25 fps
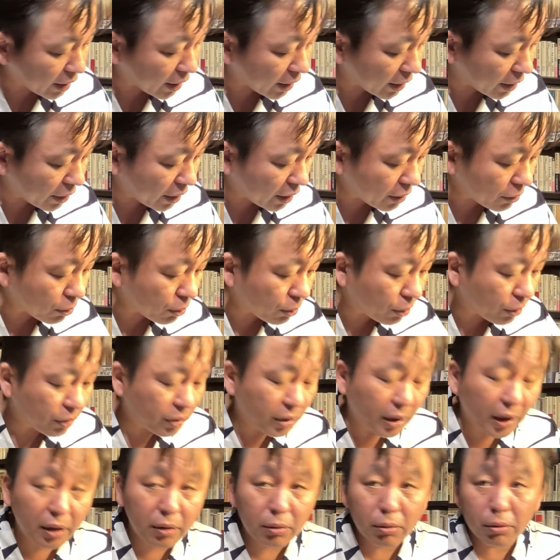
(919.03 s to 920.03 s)
えー、蓮舫
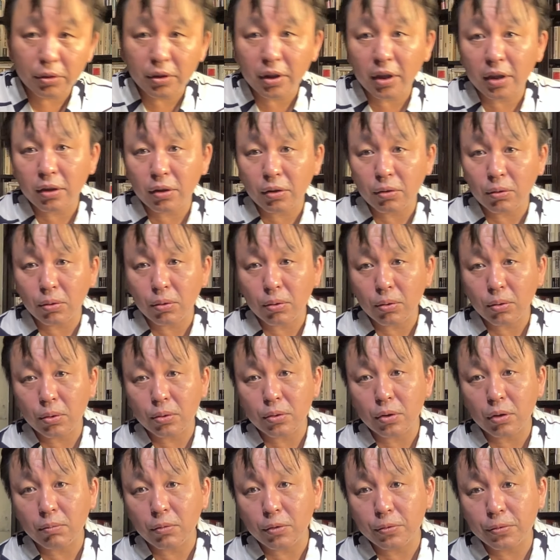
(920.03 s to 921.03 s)
さんの選挙のこ
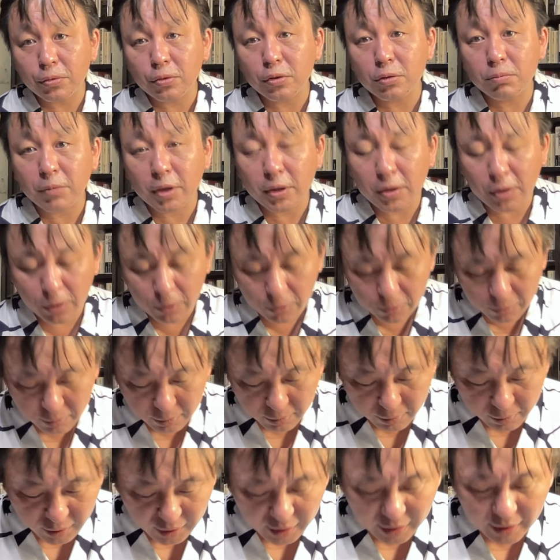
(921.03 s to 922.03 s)
とも含めてゆっ
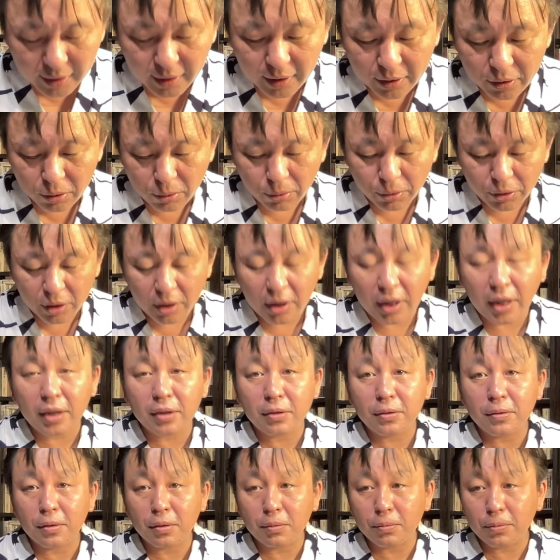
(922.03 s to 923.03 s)
くり話をした
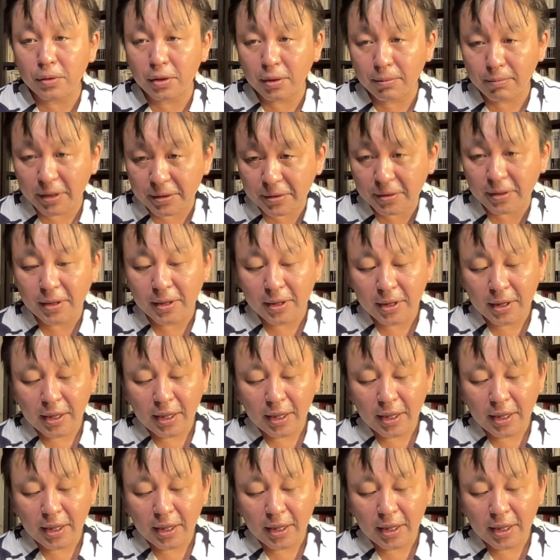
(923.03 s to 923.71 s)
いと思います